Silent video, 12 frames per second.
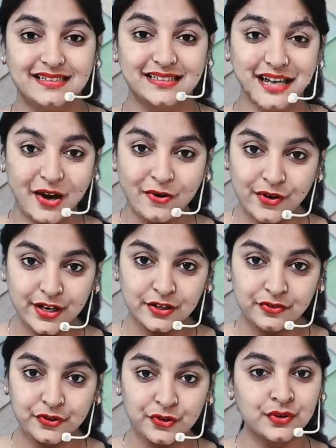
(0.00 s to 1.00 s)
ना कोई
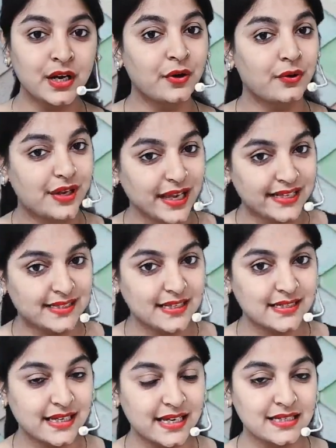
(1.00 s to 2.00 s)
इंटरव्यू ना कोई एक्स्ट्रा
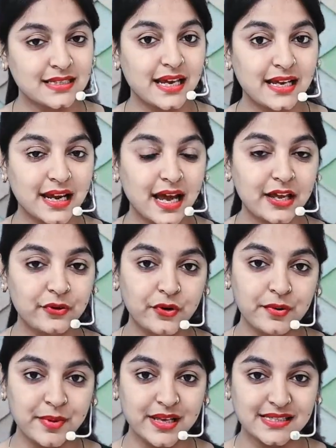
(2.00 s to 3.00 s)
स्टेज एंड ना ही
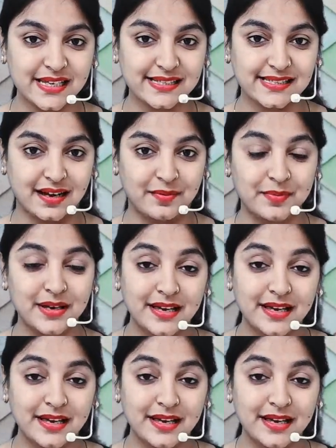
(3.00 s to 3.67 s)
कोई मेंस एग्जाम